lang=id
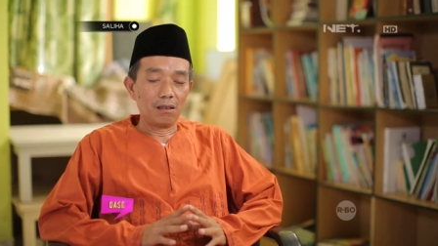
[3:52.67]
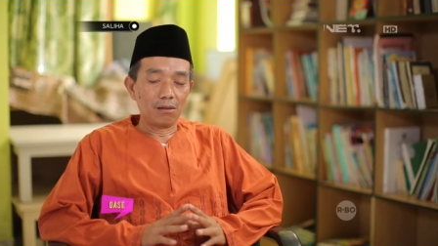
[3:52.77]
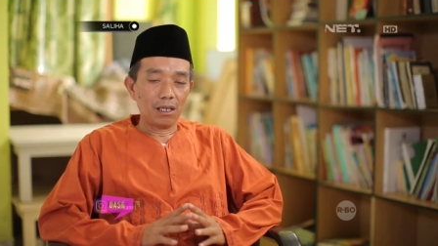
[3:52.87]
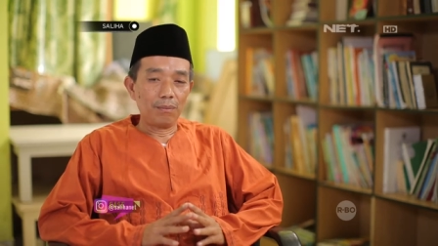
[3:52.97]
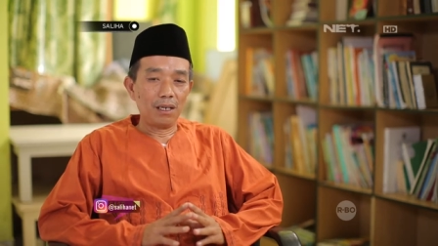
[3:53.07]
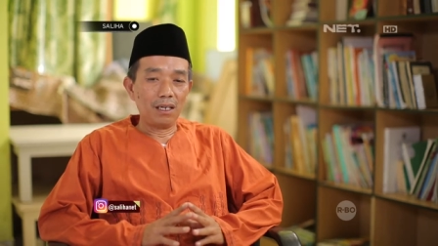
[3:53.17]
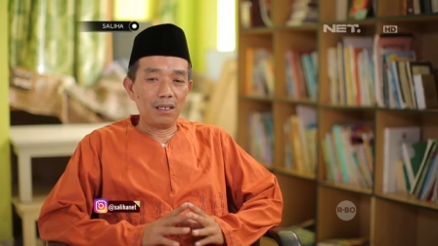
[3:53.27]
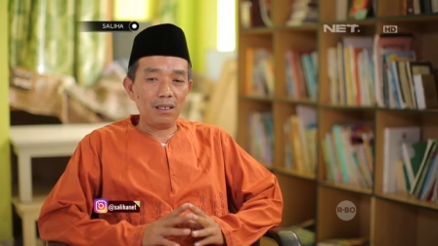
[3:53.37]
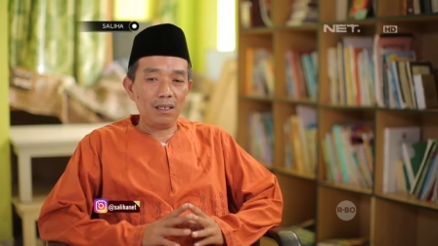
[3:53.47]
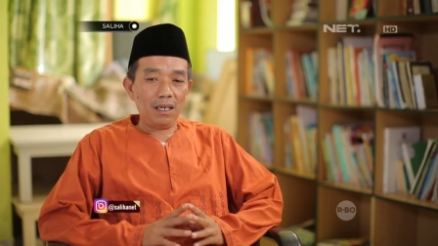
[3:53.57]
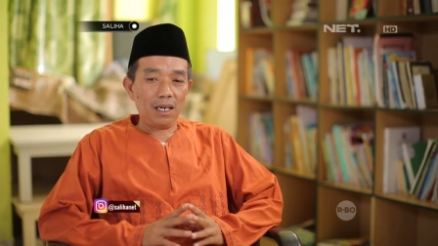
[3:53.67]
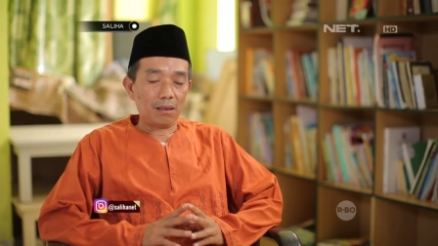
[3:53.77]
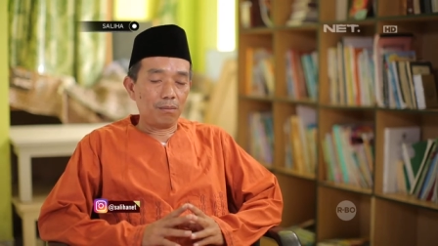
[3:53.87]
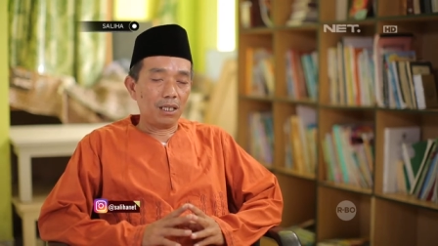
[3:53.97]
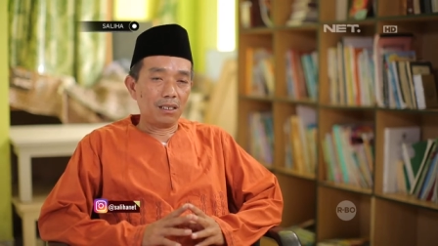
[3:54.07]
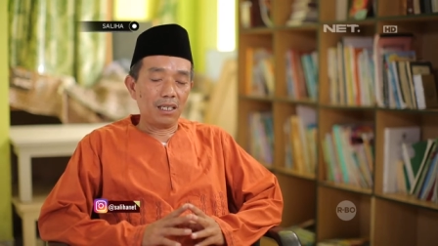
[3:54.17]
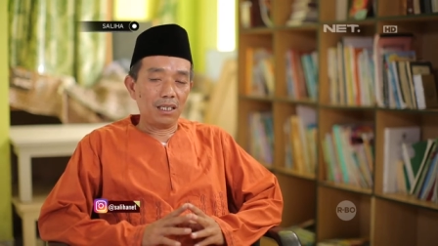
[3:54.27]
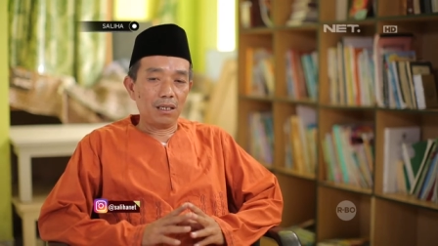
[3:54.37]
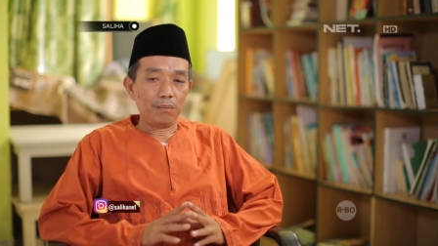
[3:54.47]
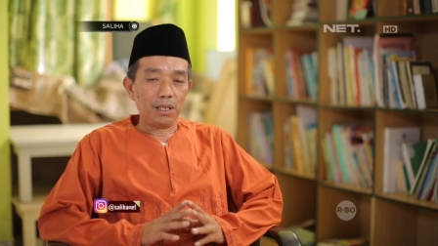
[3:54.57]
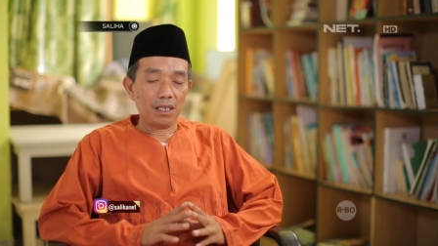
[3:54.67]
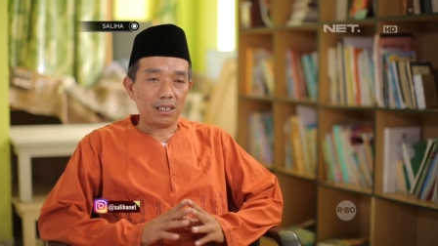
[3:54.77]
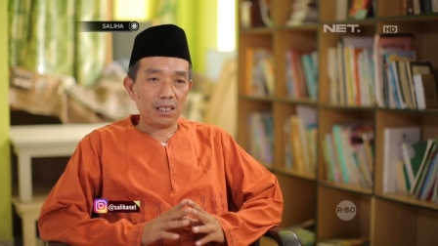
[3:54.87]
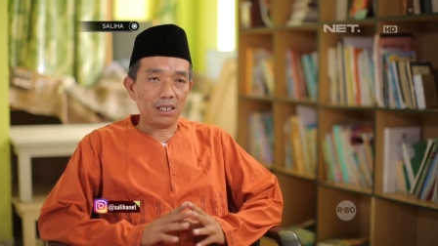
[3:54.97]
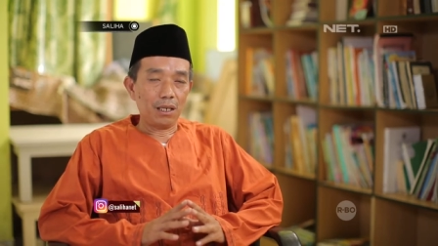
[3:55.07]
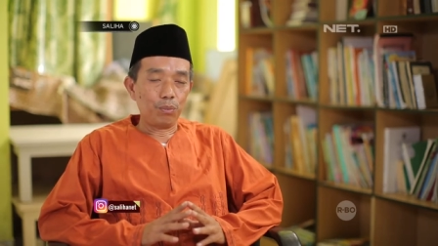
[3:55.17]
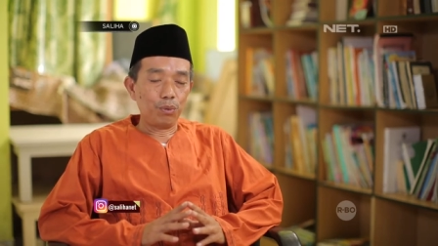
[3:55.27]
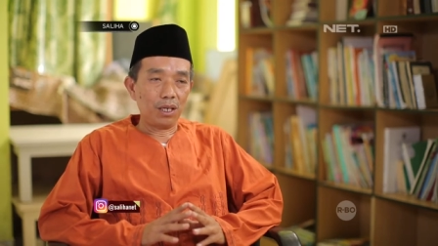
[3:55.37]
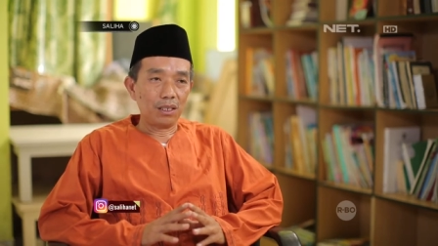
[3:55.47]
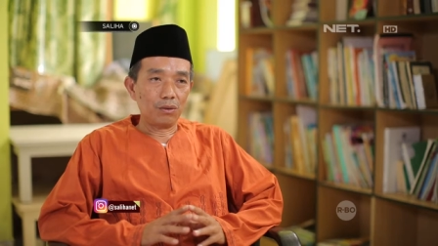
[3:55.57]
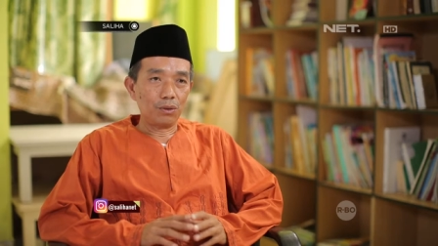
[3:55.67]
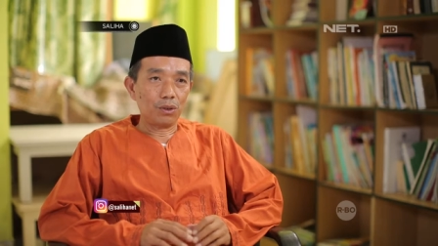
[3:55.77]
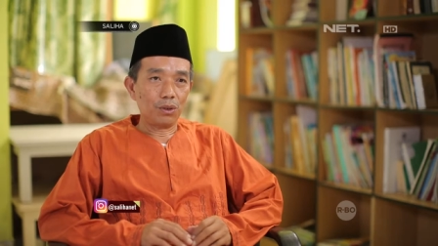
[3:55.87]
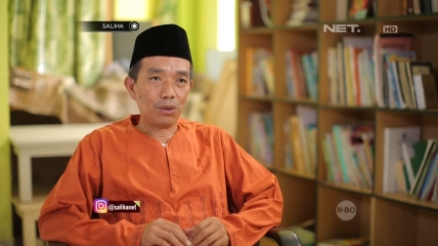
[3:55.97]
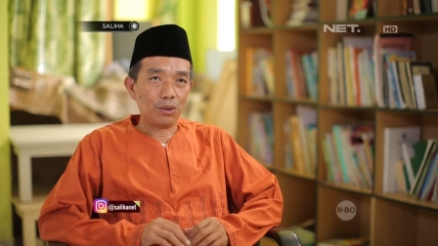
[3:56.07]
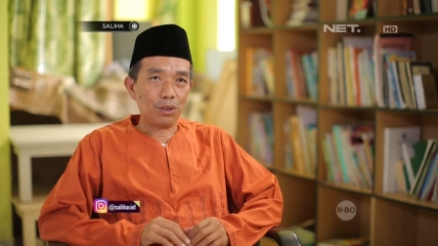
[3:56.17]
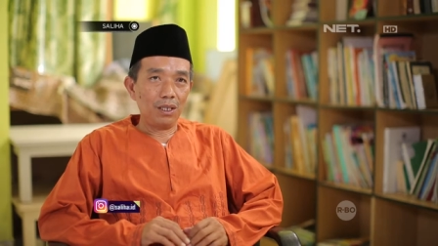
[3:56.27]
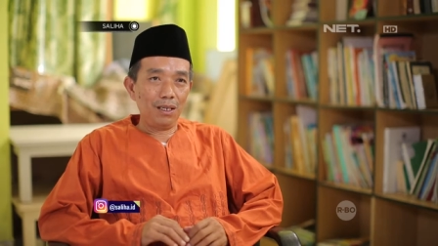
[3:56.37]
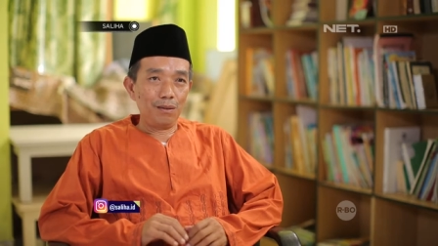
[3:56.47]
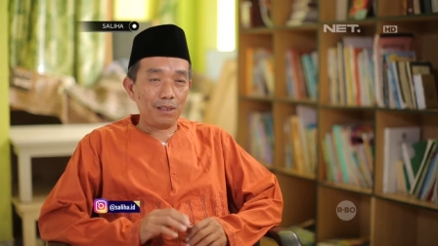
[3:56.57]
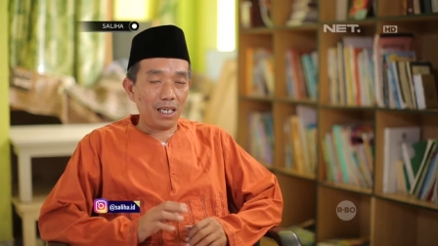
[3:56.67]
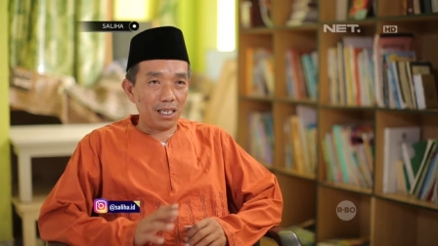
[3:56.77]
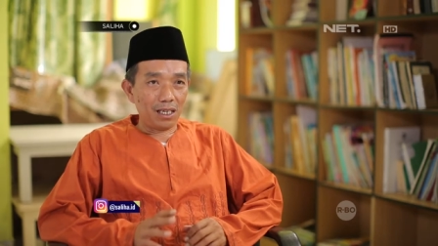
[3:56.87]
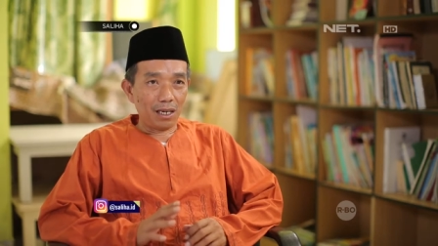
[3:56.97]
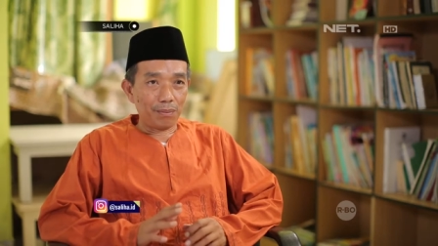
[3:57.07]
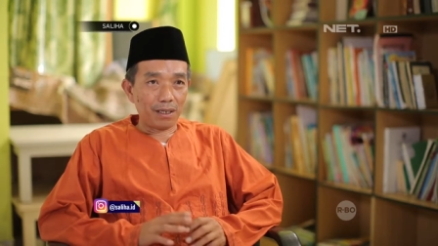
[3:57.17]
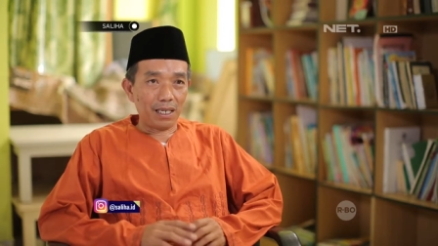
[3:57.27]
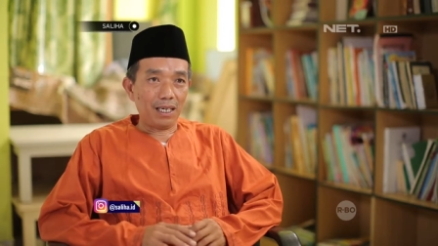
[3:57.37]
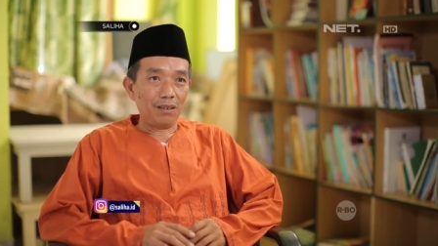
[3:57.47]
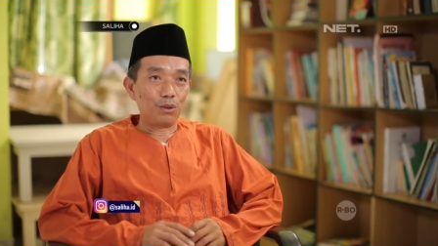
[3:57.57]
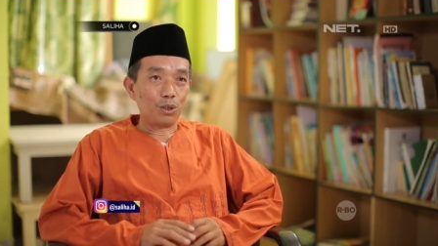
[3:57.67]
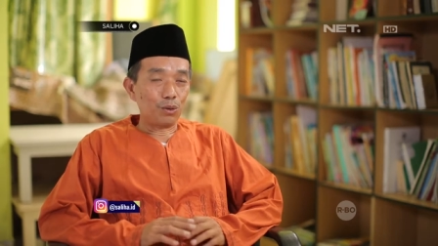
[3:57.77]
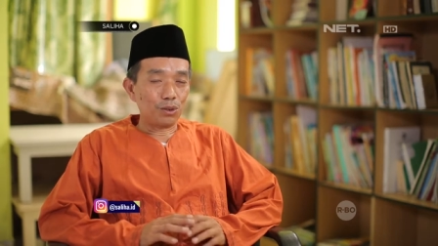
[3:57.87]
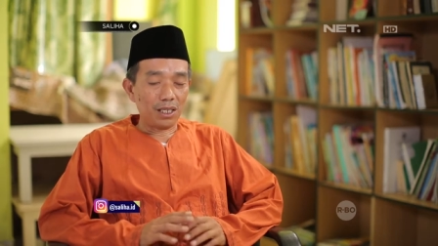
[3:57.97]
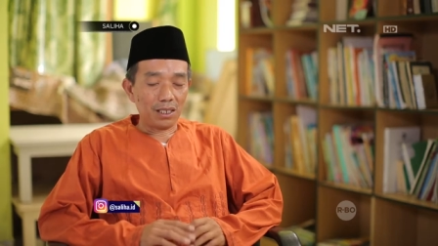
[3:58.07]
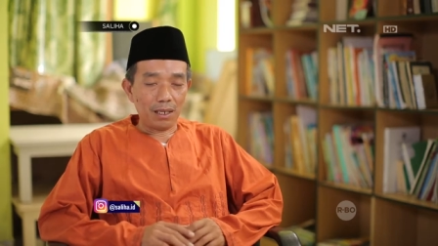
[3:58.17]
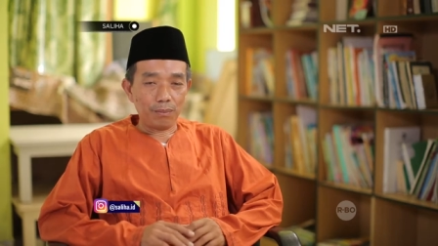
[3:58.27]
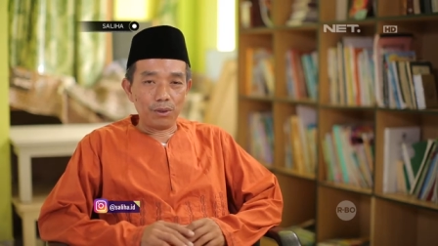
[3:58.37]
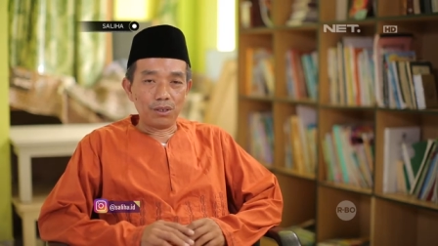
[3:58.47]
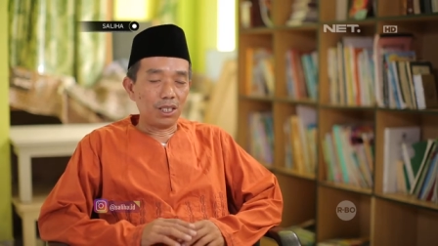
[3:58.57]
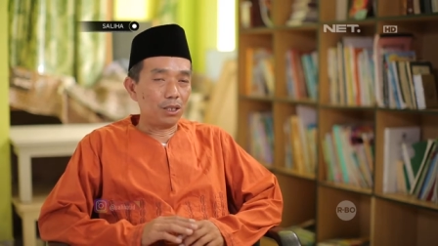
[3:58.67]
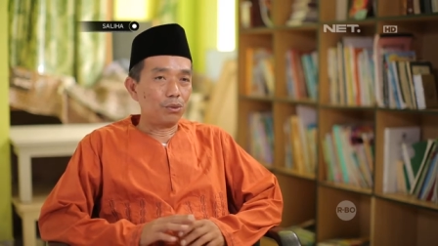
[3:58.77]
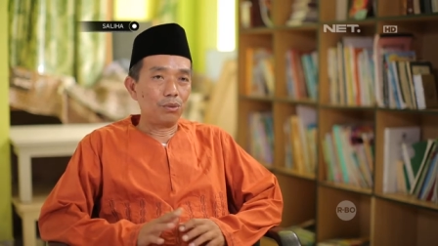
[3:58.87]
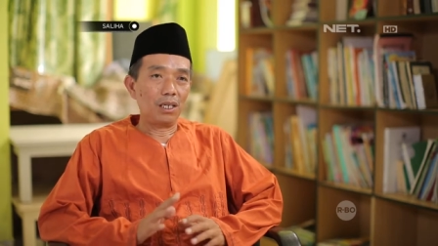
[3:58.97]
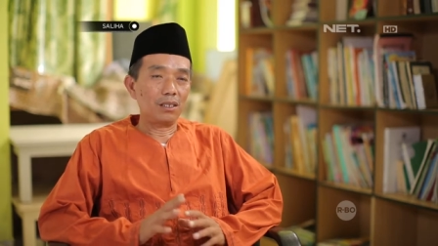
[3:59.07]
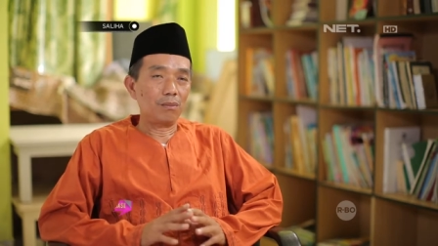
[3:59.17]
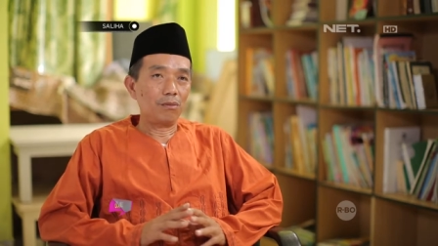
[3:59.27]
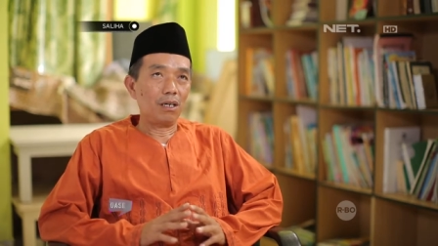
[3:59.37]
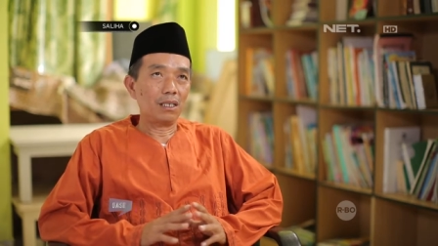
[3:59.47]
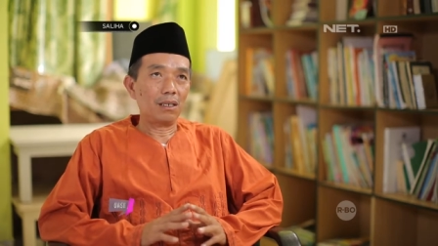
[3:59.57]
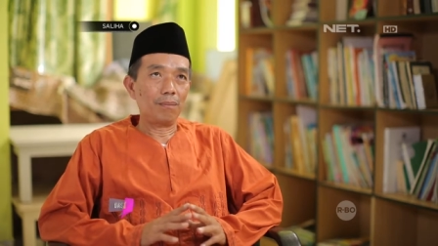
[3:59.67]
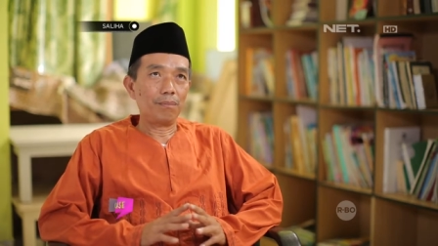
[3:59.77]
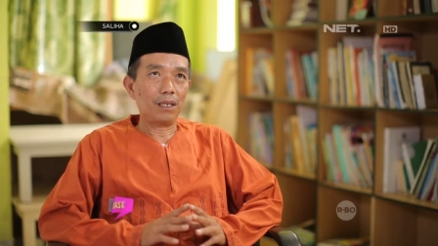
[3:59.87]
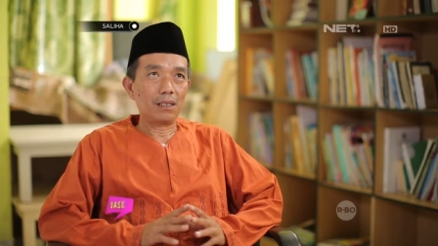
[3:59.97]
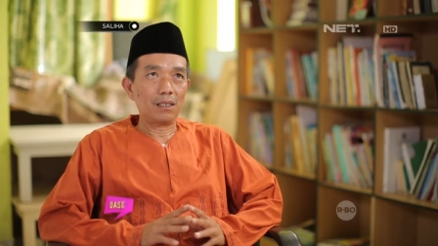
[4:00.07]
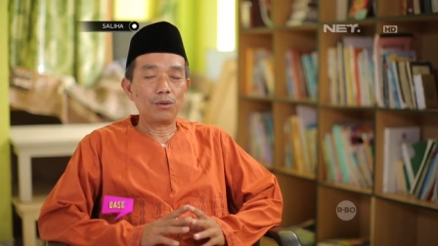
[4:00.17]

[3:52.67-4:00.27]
Terutama armada yang biasa saya buat untuk nyari nafkah untuk urusan dapur saya jual semua ada empat